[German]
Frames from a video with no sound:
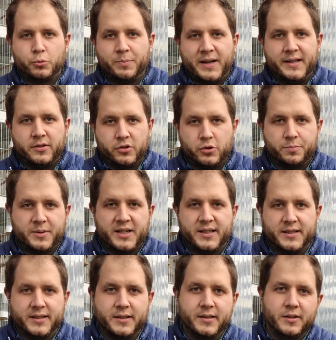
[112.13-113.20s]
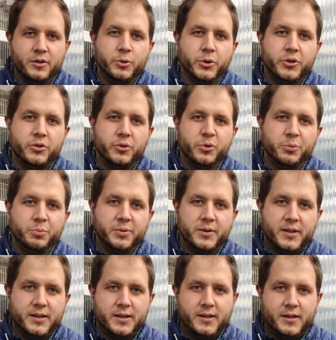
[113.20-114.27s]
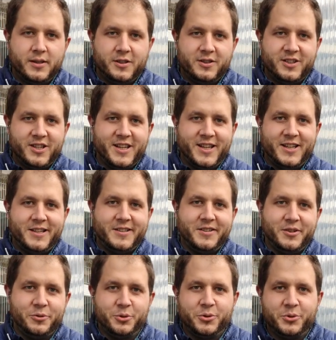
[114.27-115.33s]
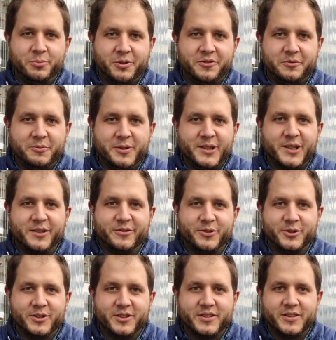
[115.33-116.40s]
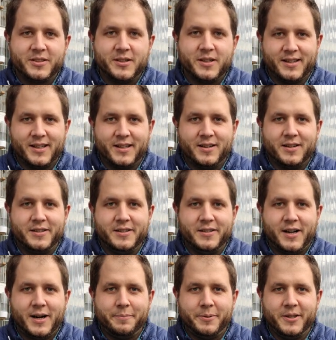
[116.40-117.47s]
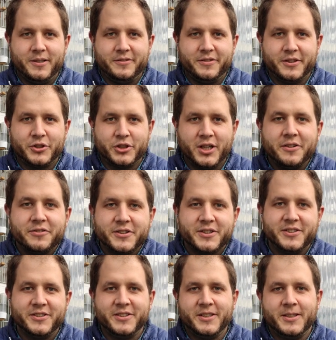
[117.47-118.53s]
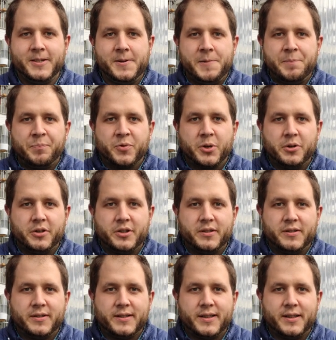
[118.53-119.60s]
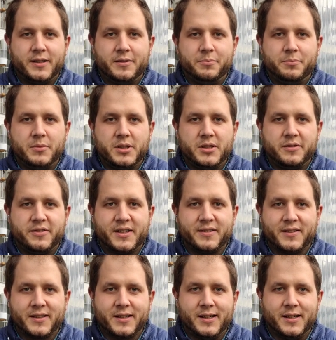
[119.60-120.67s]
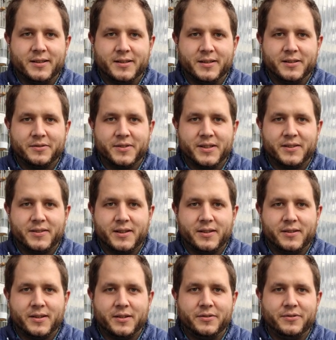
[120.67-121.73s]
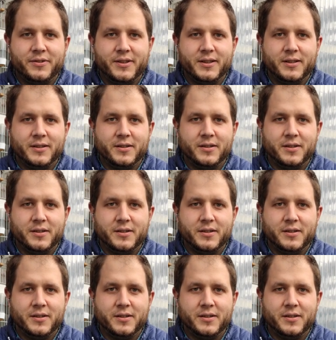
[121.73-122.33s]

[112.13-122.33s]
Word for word: spanischsprachigen YouTube einen ähnlichen YouTuber wie mich gefunden, der hier Abhilfe schafft und der mir was erklärt hat, was sehr, sehr viel